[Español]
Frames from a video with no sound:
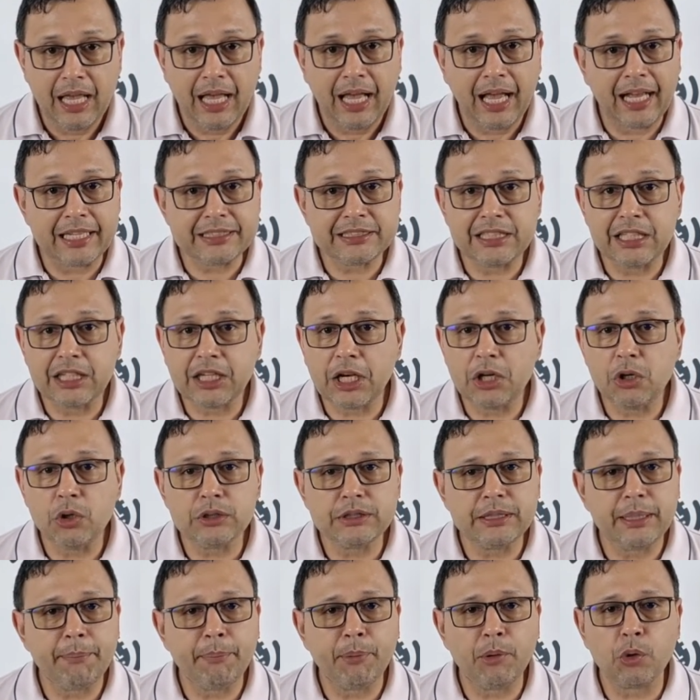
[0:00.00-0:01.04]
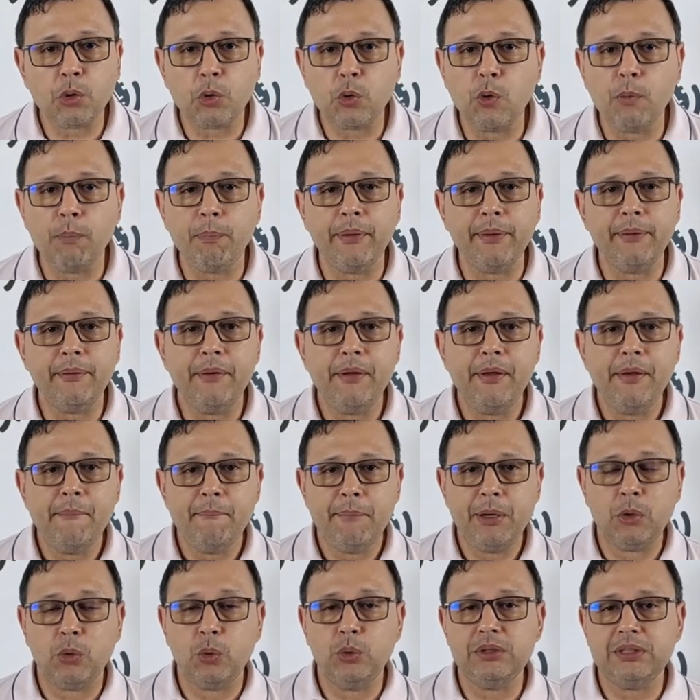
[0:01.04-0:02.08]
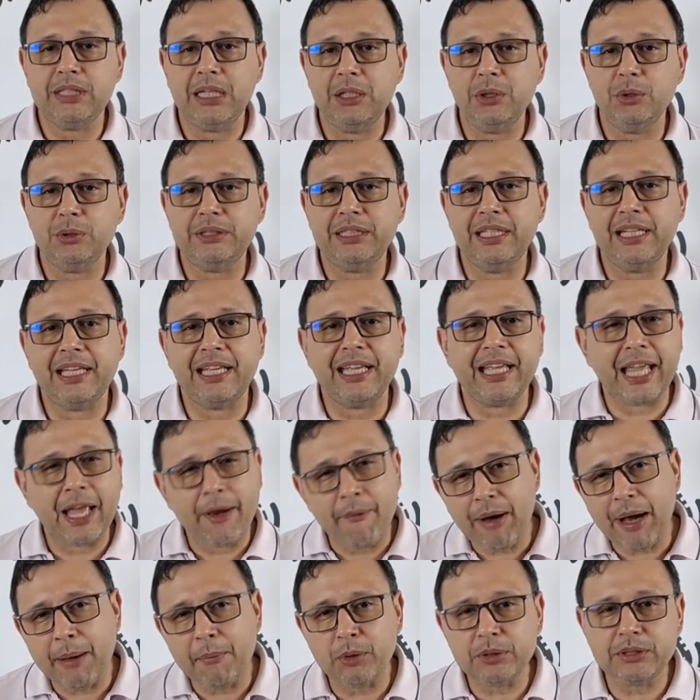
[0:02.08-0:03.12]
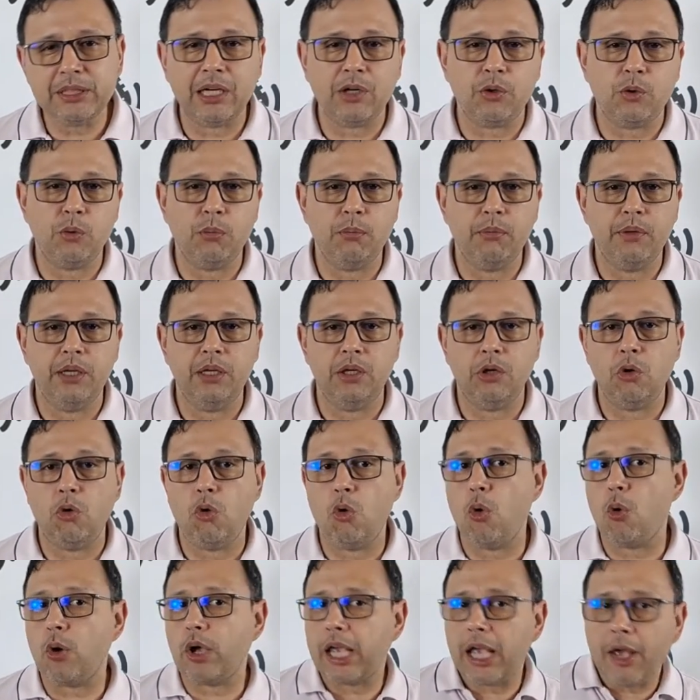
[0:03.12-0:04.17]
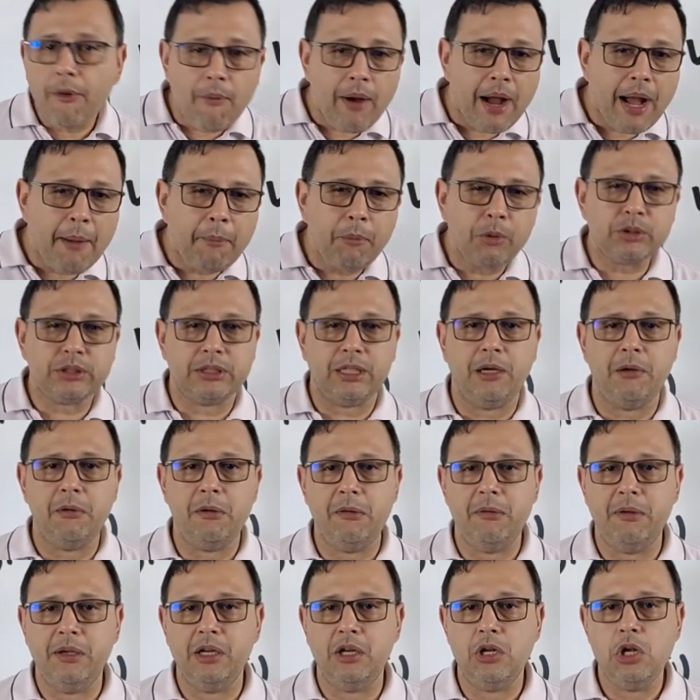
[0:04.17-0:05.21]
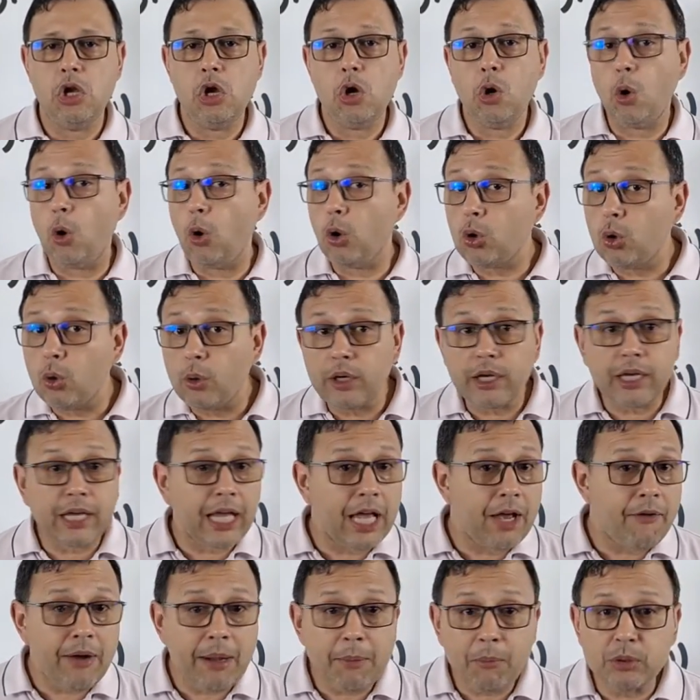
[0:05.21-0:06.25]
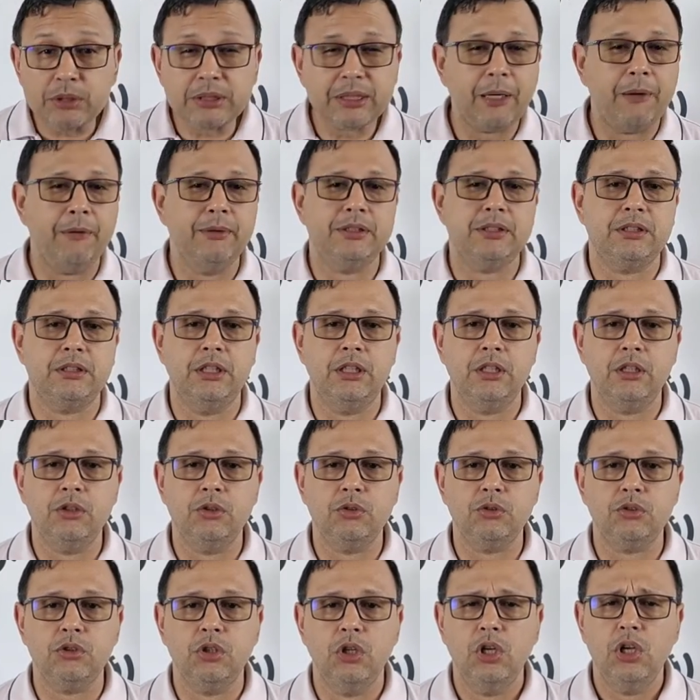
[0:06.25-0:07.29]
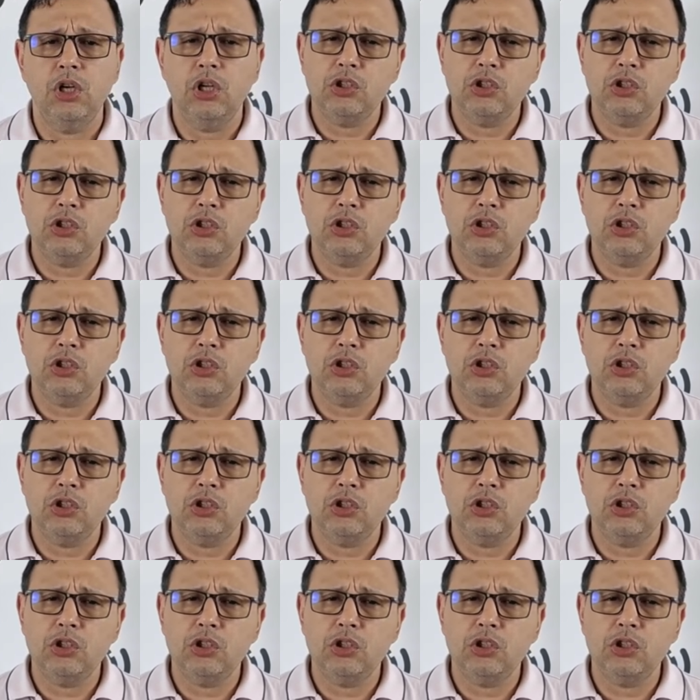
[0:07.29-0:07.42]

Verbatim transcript: Así que no se preocupen preguntándose qué vamos a comer o qué vamos a beber o con qué vamos a vestirnos.